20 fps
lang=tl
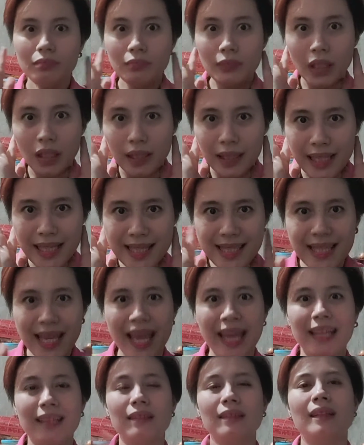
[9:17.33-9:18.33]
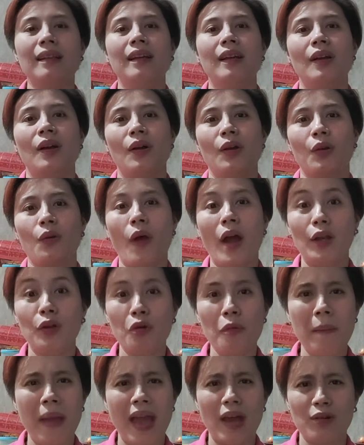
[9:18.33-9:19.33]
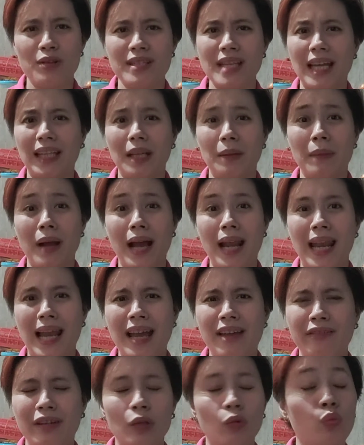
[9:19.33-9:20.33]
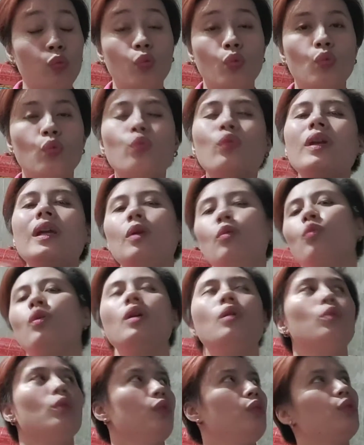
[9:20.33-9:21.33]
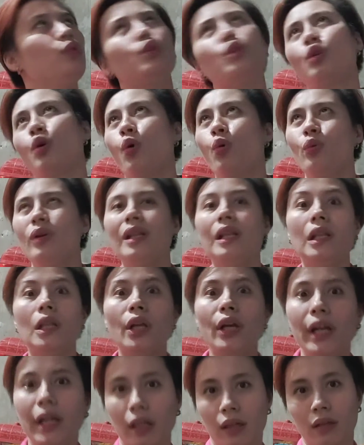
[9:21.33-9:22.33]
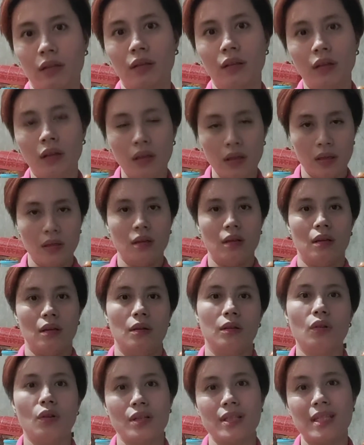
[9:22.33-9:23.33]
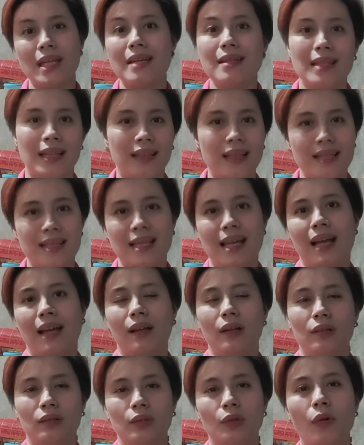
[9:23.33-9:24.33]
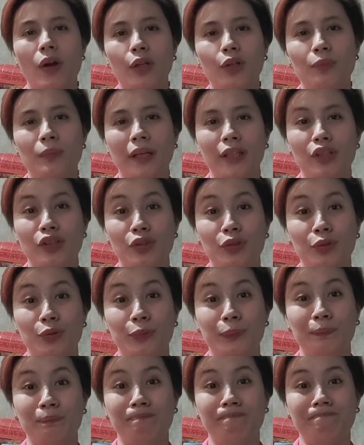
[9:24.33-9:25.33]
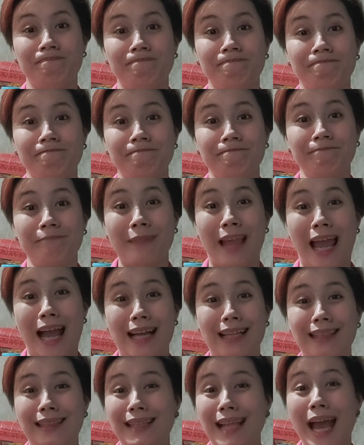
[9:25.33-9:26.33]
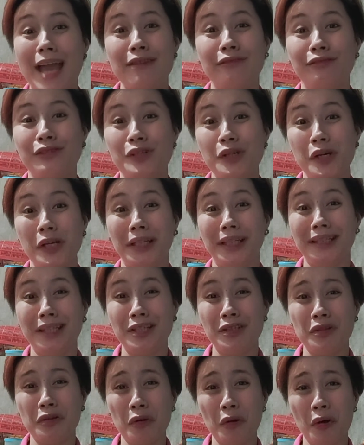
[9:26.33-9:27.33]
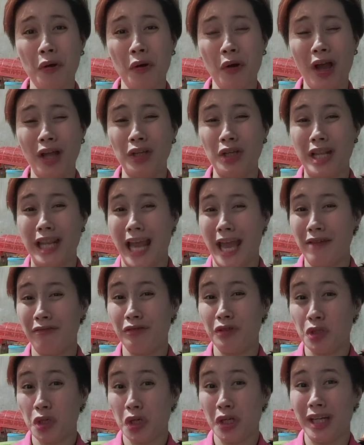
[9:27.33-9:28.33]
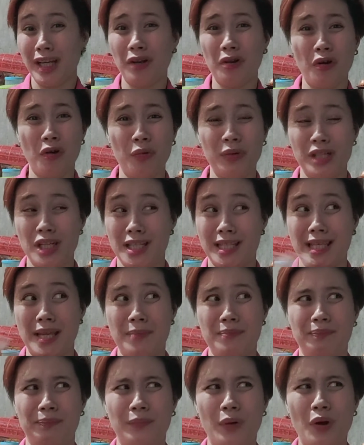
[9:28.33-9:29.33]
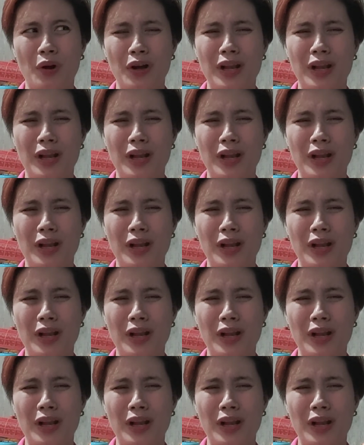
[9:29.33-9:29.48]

listen kung anong meron sa ating mga life and we, we you know, we learn no, sa isa't isa. Kung ano man yung life journey ninyo, kung ano yung life journey ko, which is simple,